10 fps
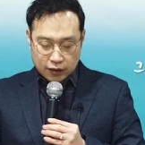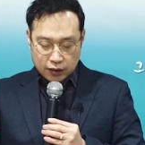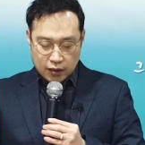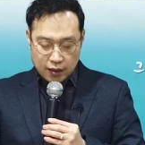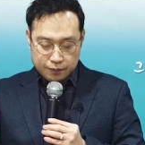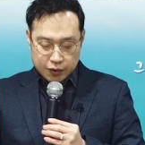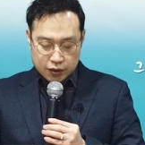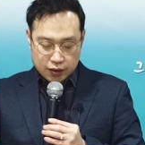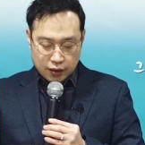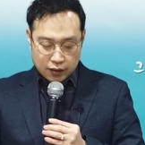그의
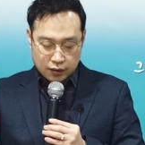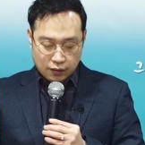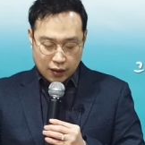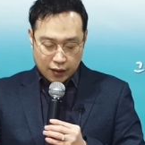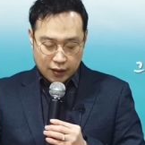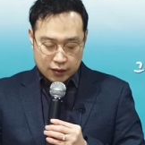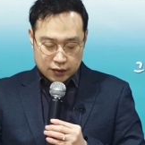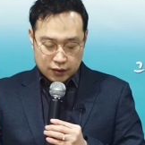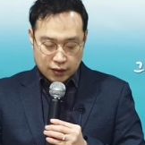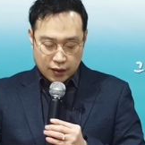기이한 빛에
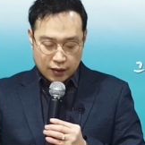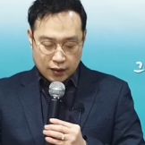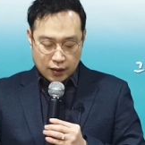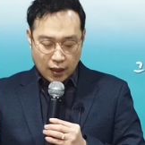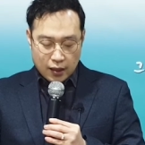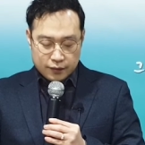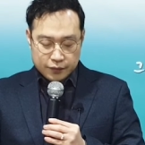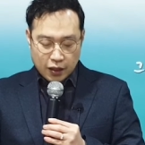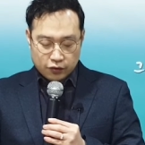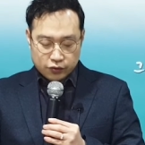들어가게 하시니에
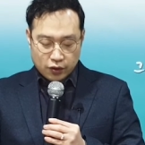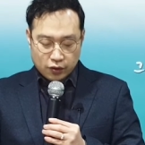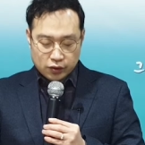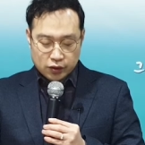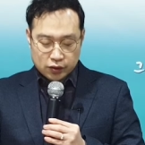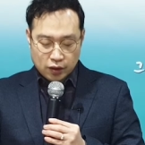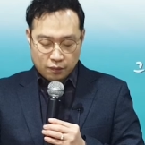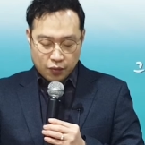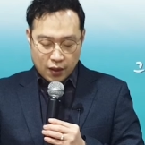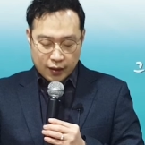아름다운
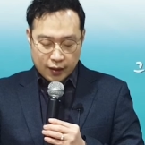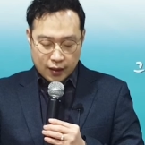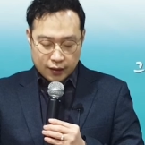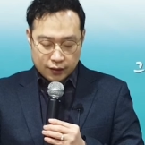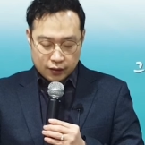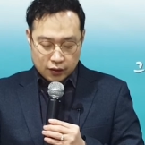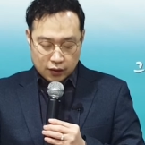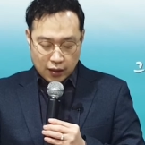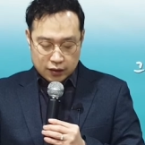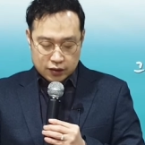덕을 선포하게
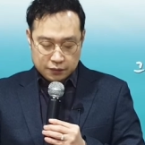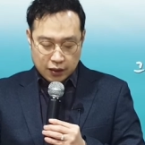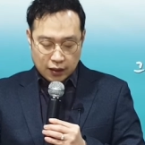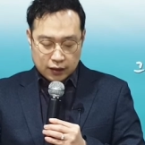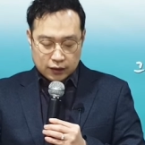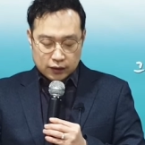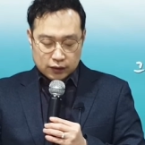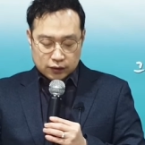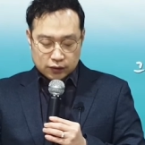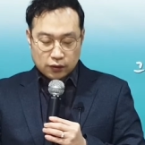하려 하심이라